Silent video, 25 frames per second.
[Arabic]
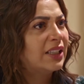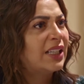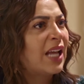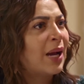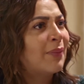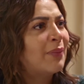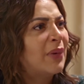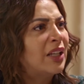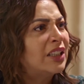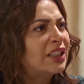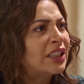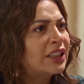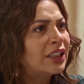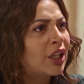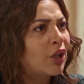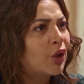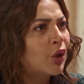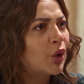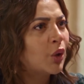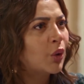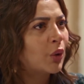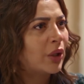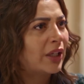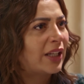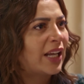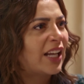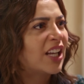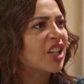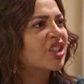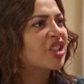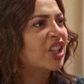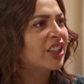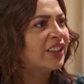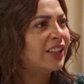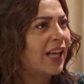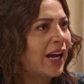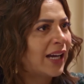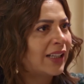اللي عملتيه ده كله كان
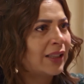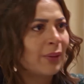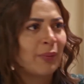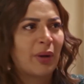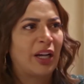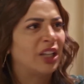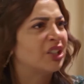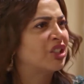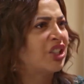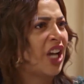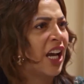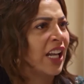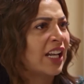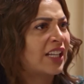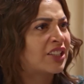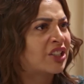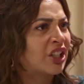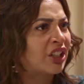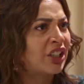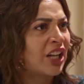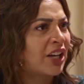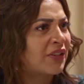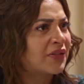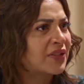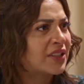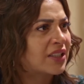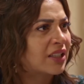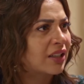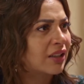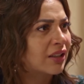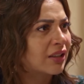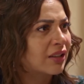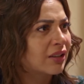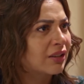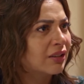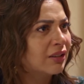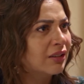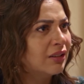علشاننا احنا ما كانش علشان نفسك
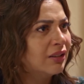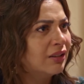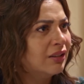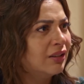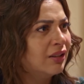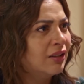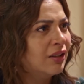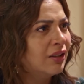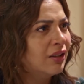لا